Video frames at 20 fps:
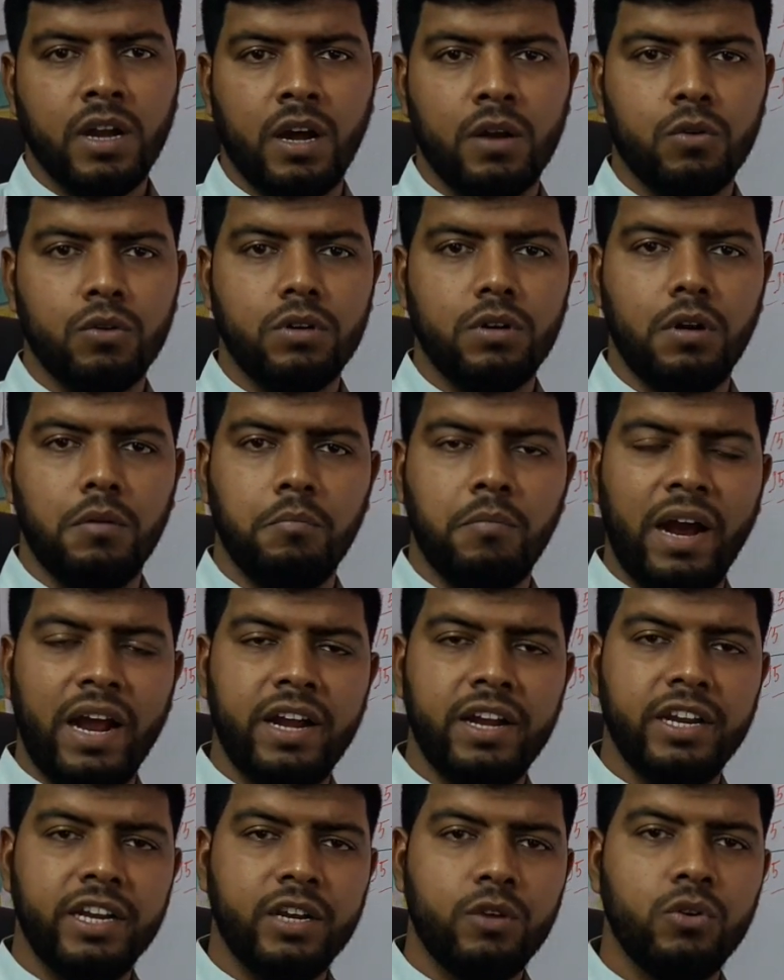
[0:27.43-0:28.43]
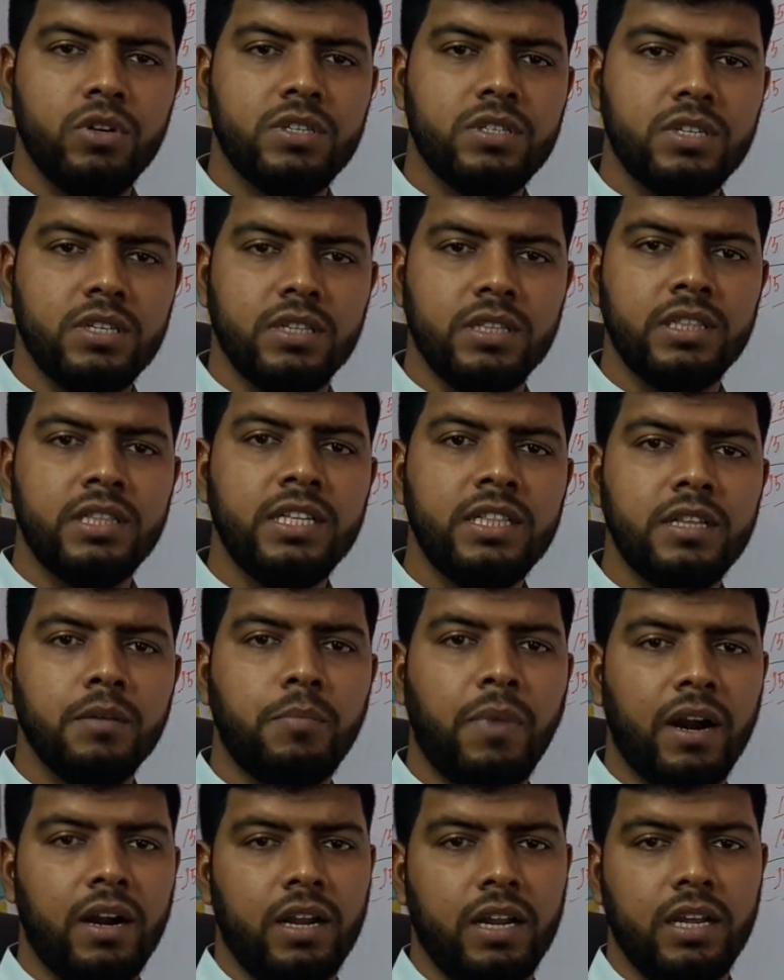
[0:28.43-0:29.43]
কারণ বায়ের রিকোয়েস্ট
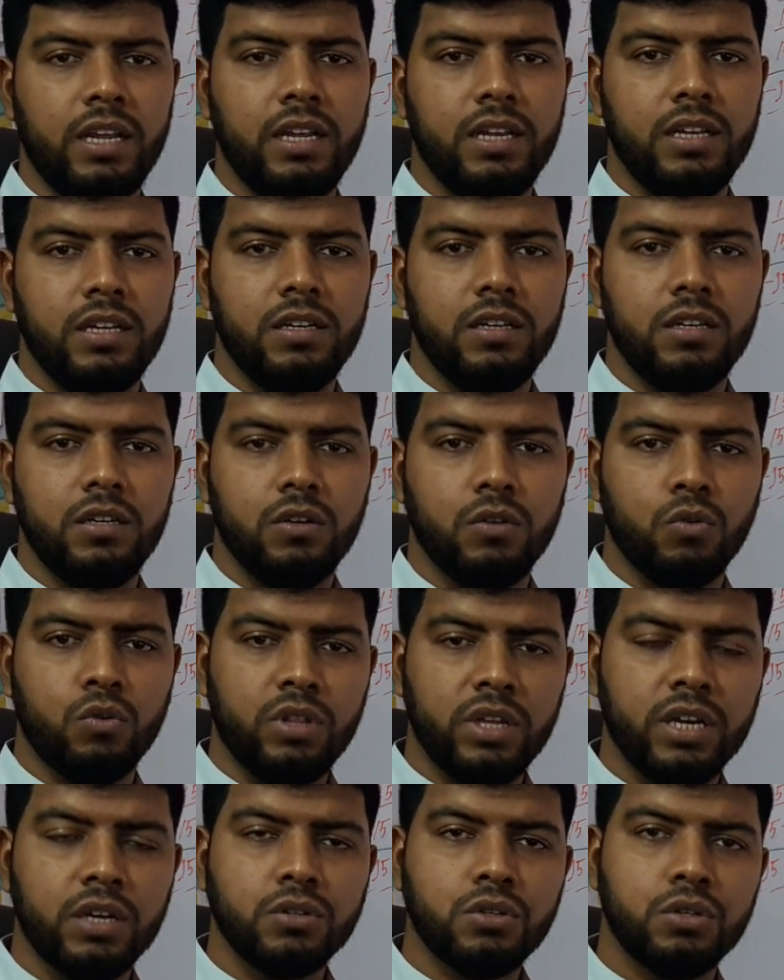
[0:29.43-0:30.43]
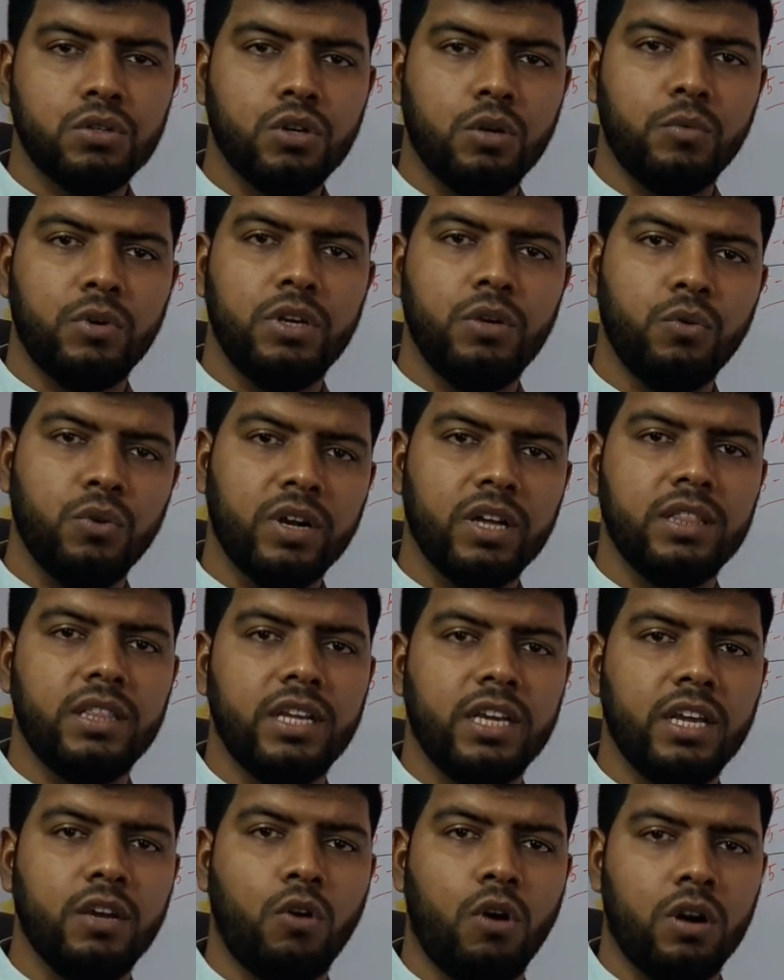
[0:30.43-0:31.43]
দিতে পারলে অধিকাংশ সময় ওখান
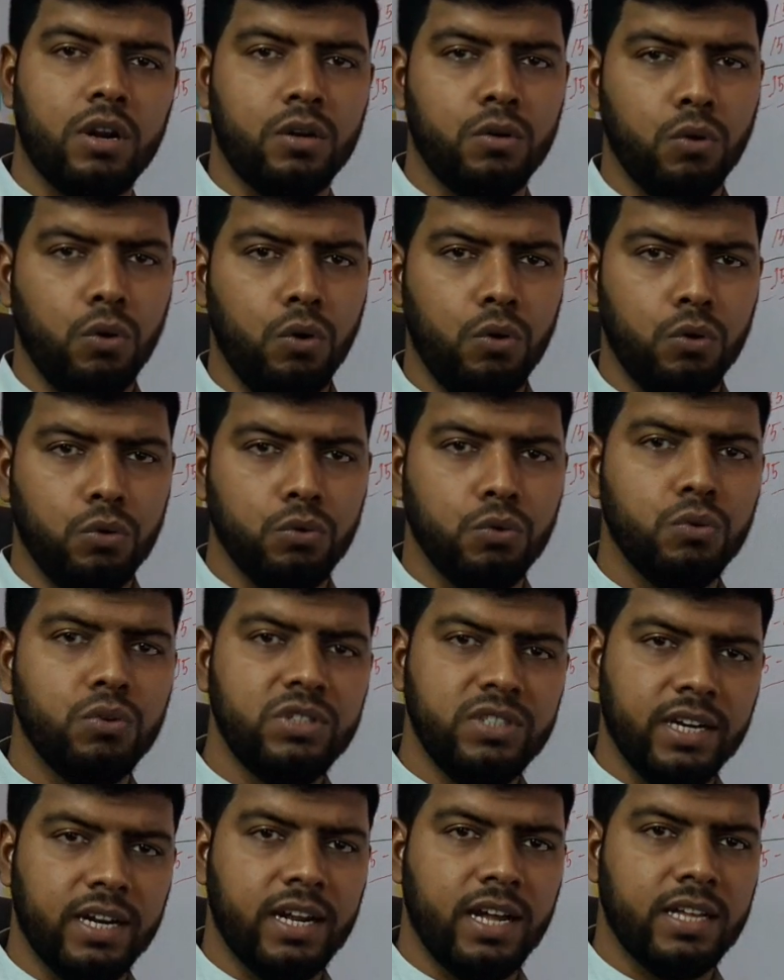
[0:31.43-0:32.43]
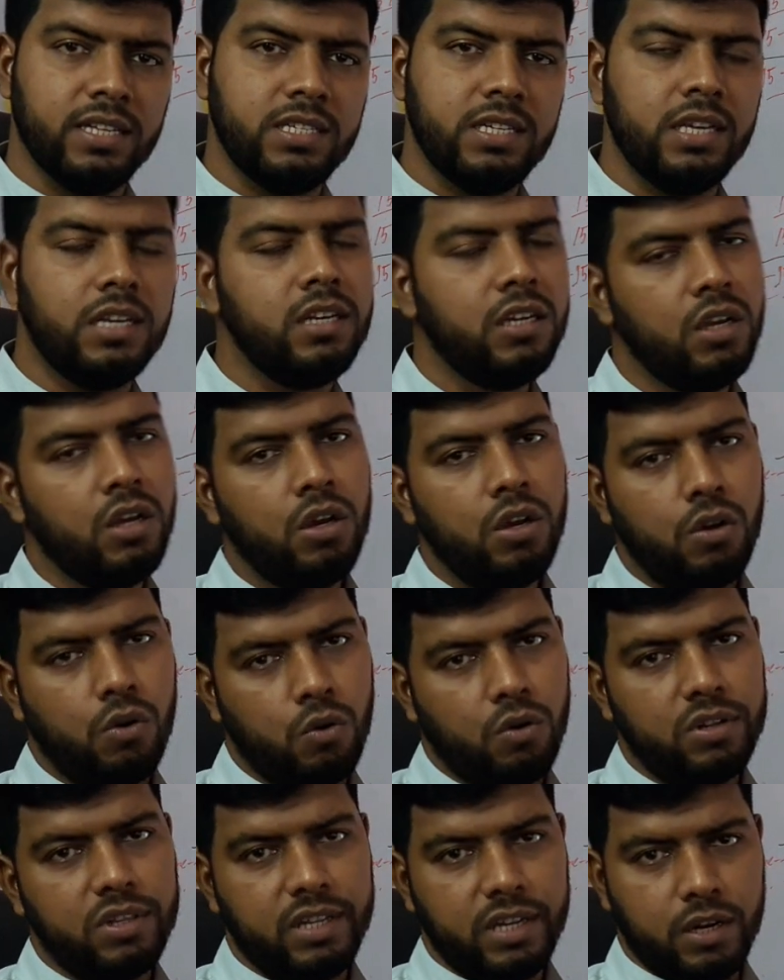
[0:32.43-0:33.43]
থেকে অর্ডারগুলো নতুন যারা আছে
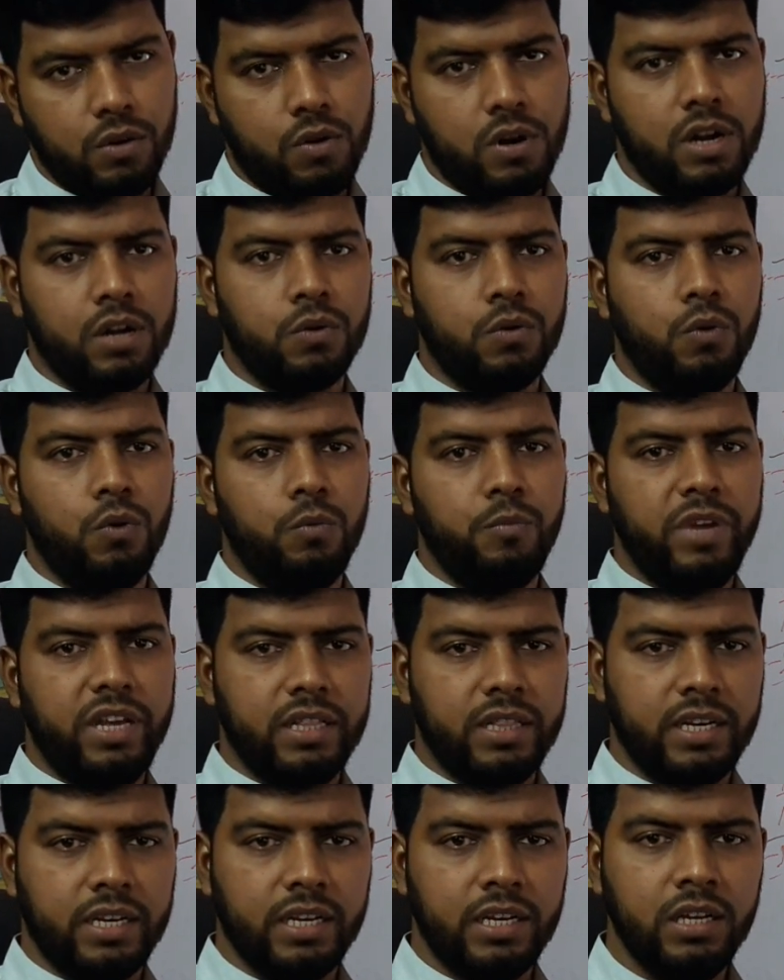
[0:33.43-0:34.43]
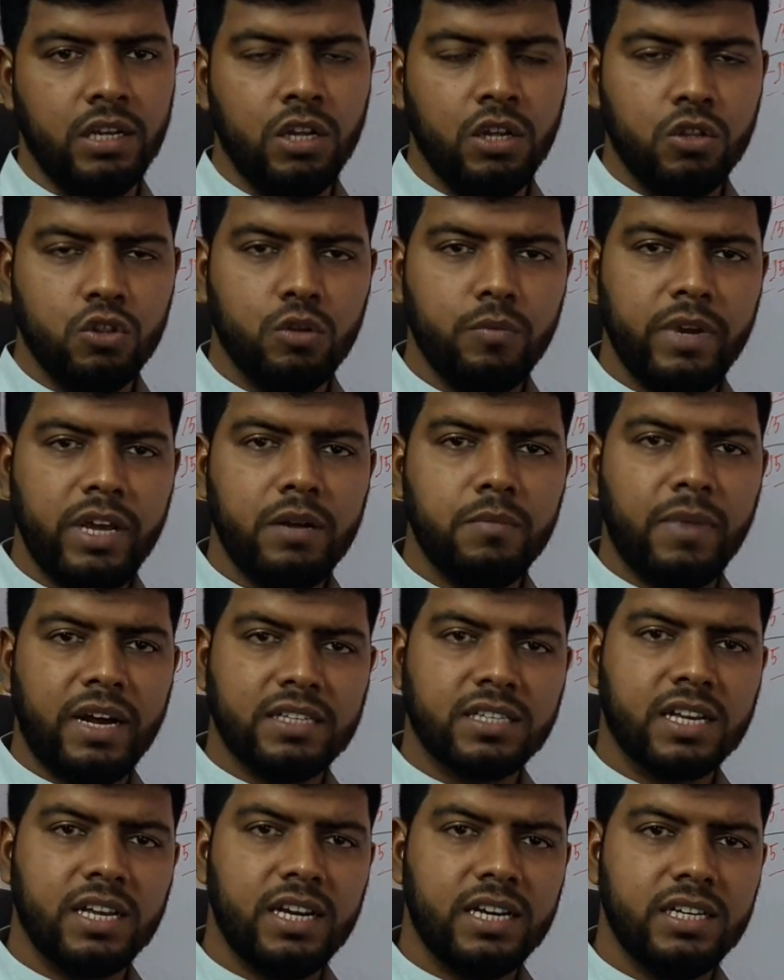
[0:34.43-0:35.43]
ওখান থেকে অর্ডারগুলো পেয়ে থাকে তবে এর
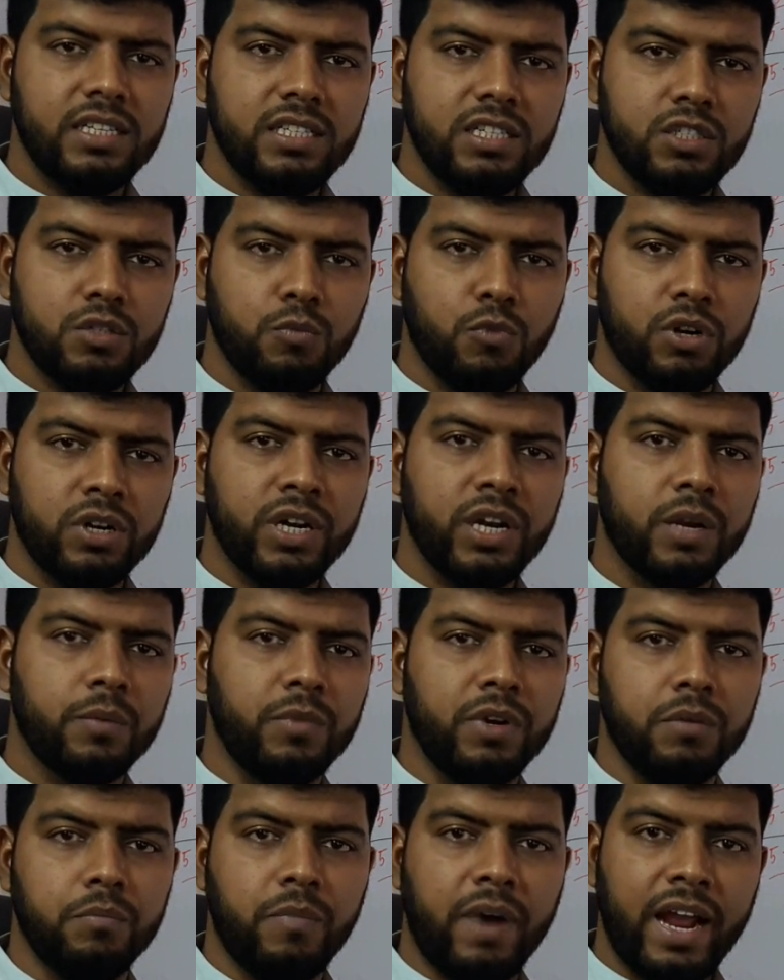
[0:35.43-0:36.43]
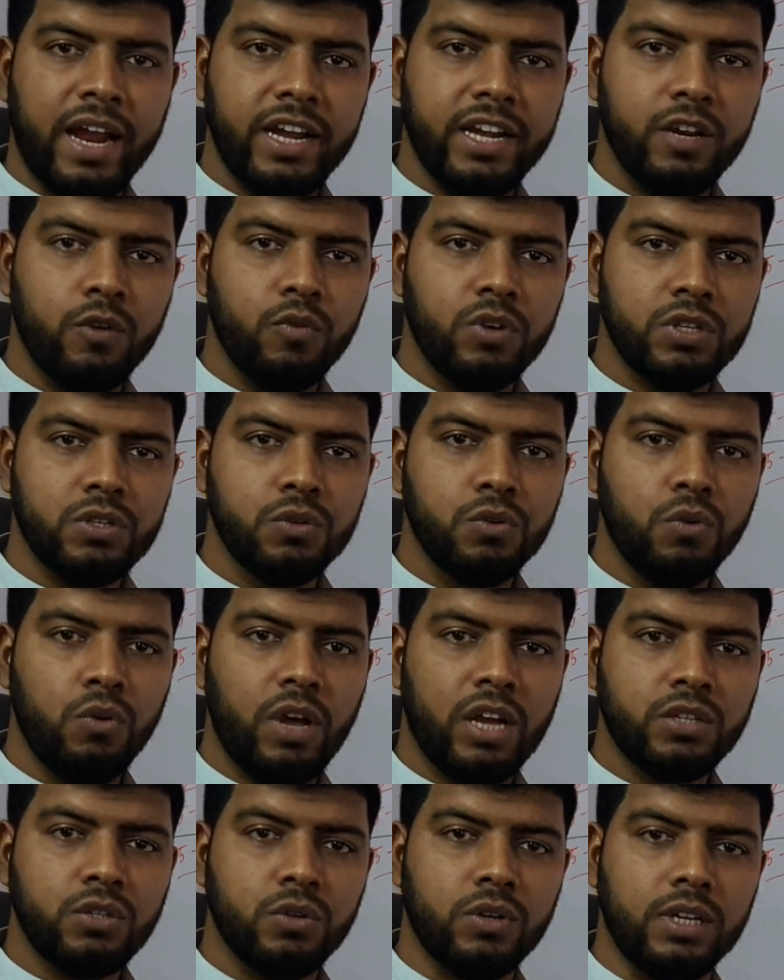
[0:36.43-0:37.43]
মাঝখানে একটা জিনিস মনে রাখবেন বায়ার
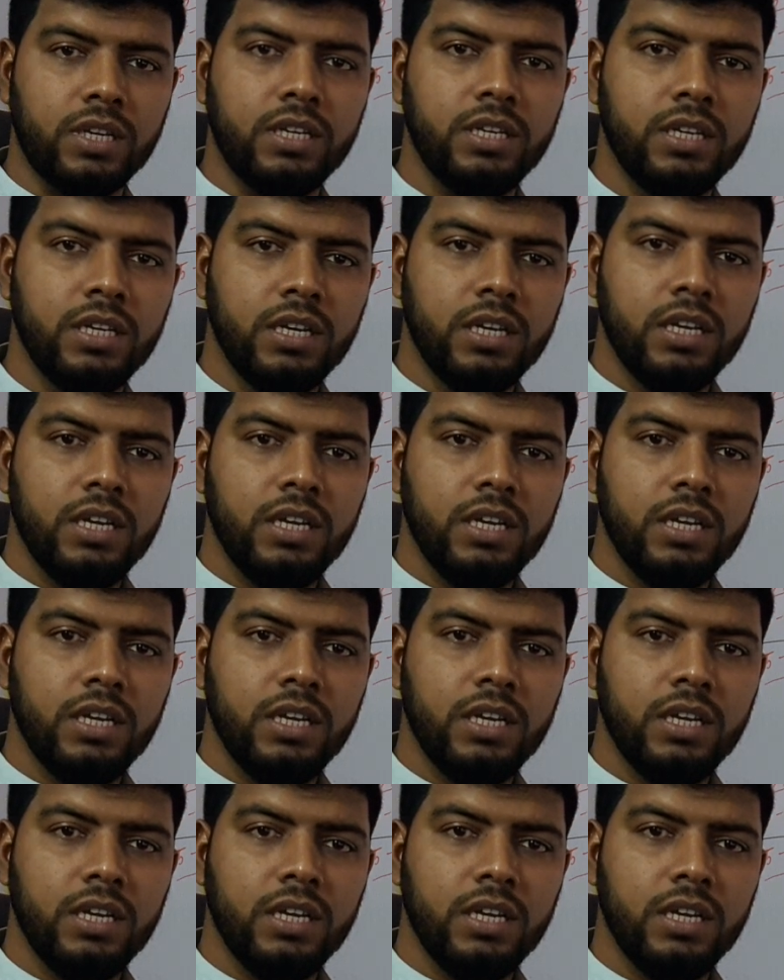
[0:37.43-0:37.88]
রিকোয়েস্টগুলো আসলেই